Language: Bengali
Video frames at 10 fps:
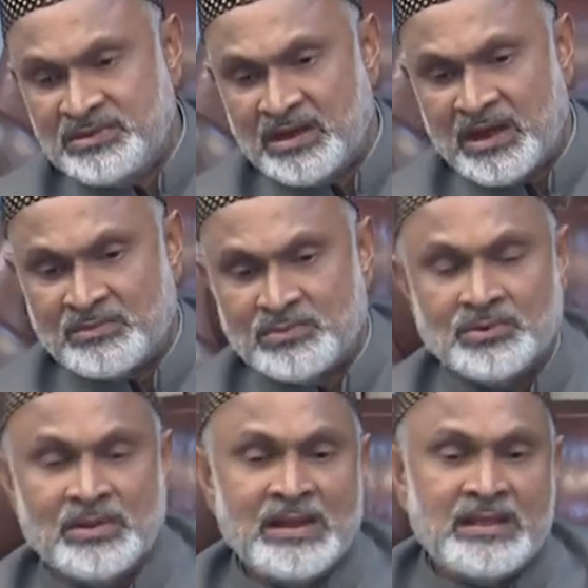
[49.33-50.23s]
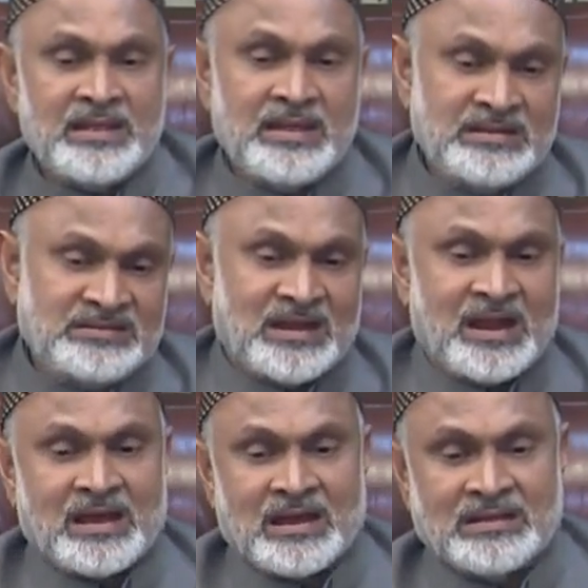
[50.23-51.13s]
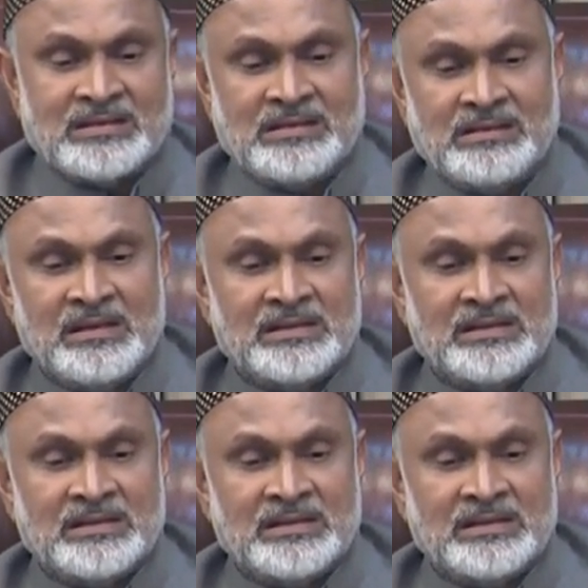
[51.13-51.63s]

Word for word: দিকে রাখবো এই যে রাখারাখি